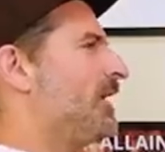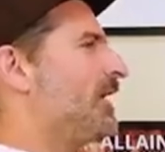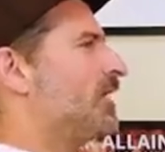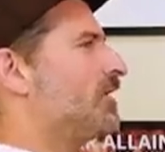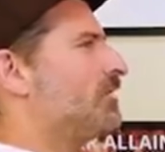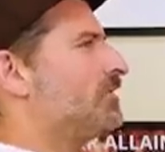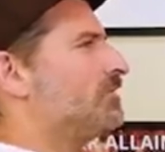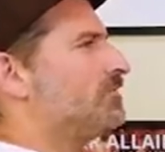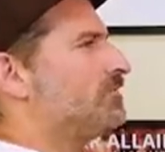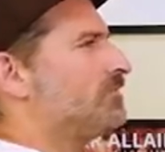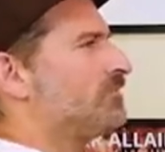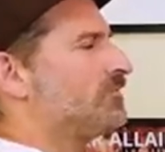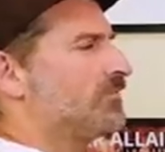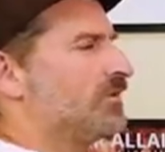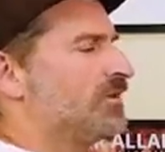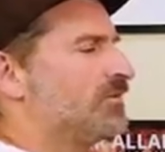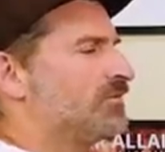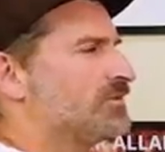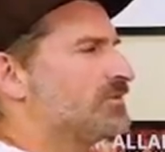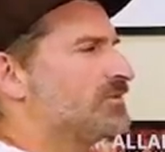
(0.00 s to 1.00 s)
euh,
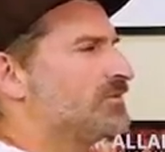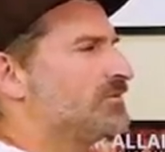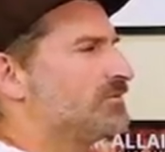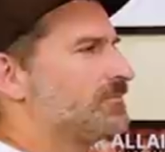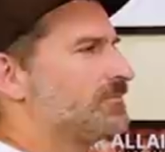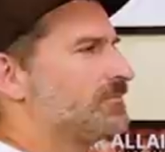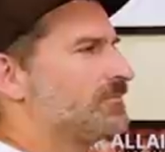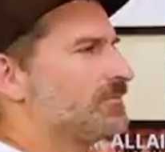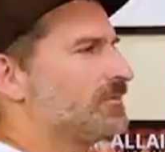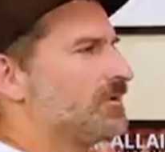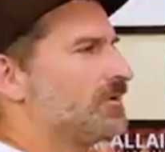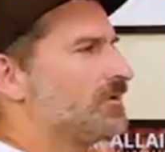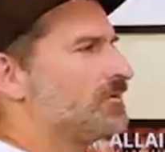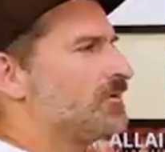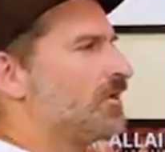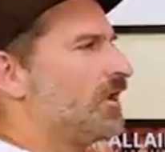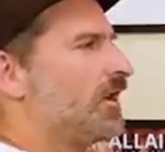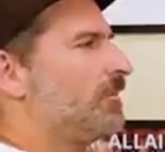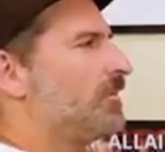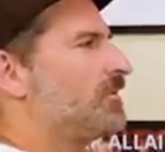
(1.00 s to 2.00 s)
ouais. Ouais, Non, vas-y,
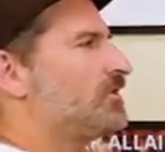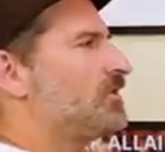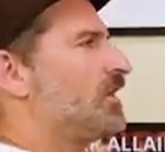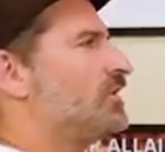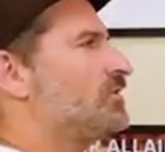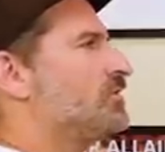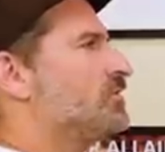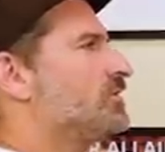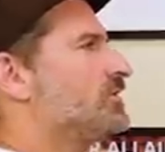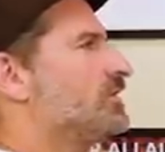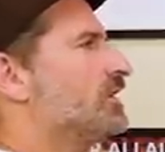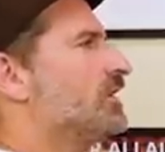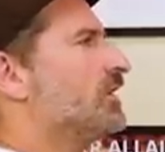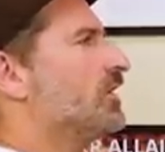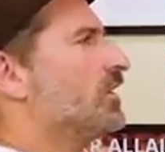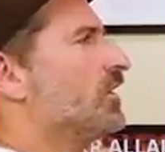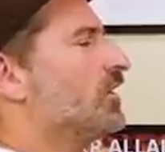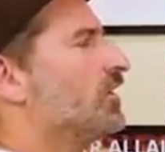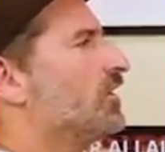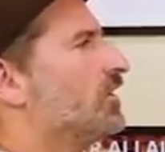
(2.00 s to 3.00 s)
continue. Non, mais j'allais juste
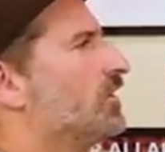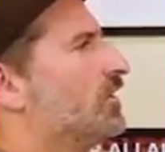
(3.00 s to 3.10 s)
dire.